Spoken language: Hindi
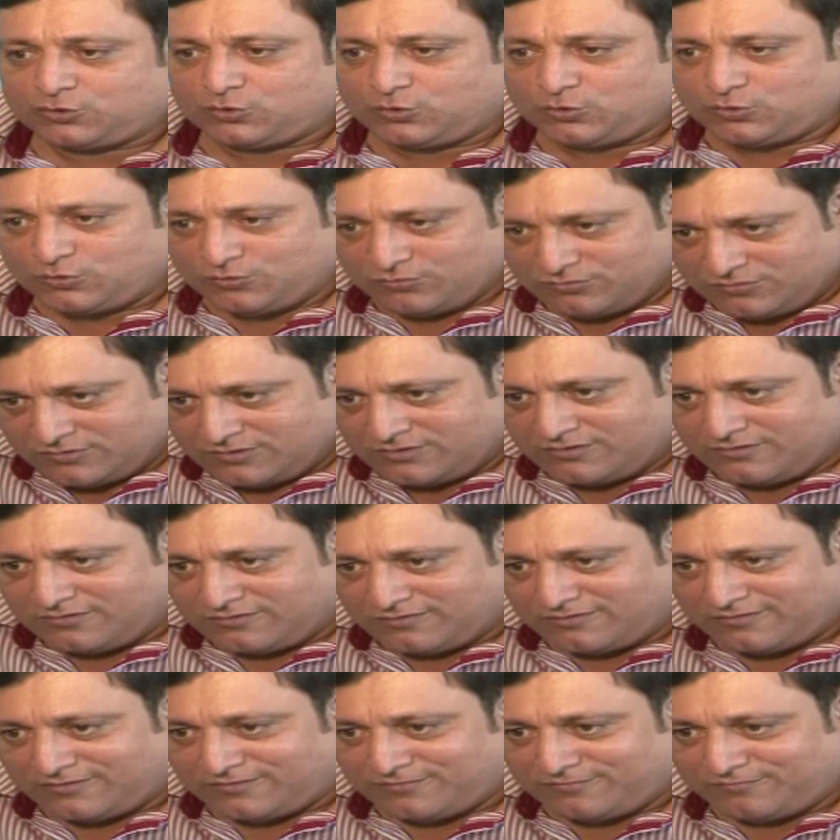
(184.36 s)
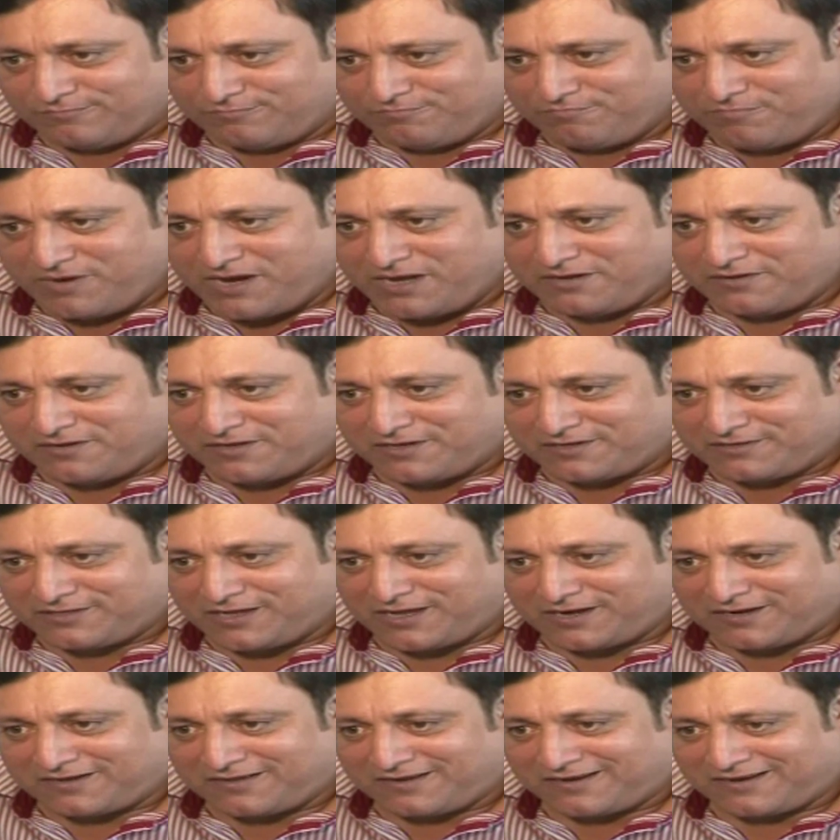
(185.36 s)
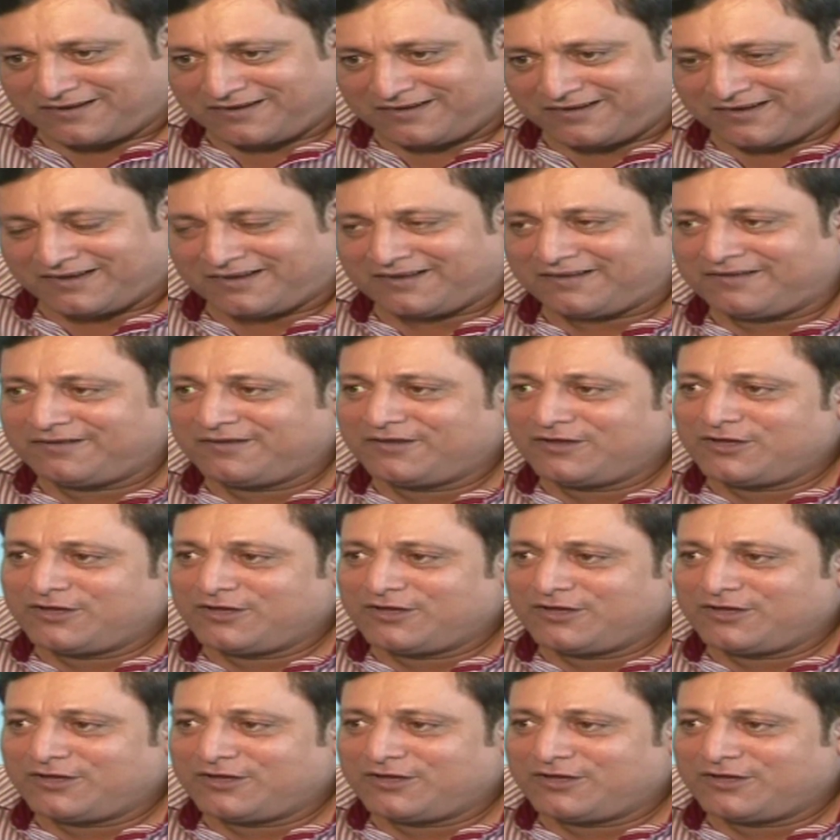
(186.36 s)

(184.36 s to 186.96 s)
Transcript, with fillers: जो मेन किरदार कर रही हैं